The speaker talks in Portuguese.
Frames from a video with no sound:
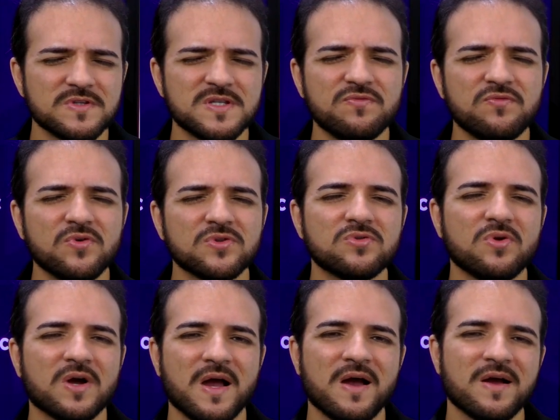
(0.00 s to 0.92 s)
você for
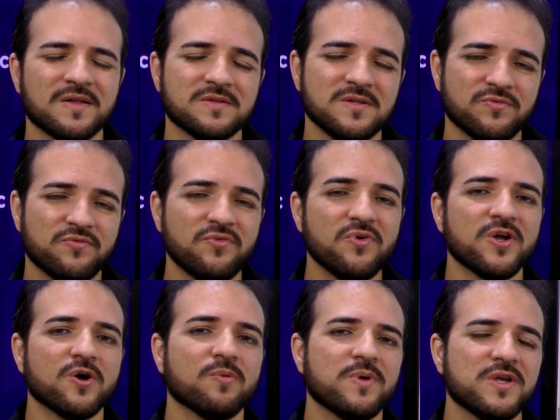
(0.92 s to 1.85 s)
trocar HD, for
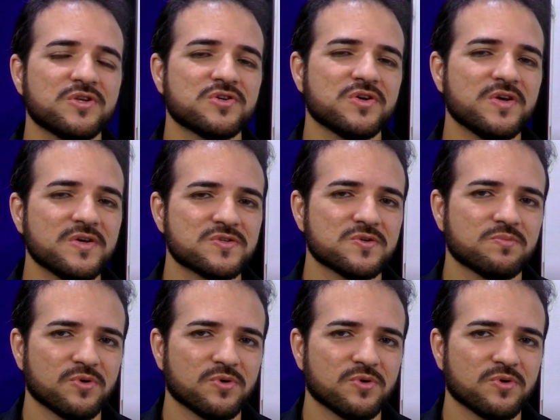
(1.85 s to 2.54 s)
realmente esse o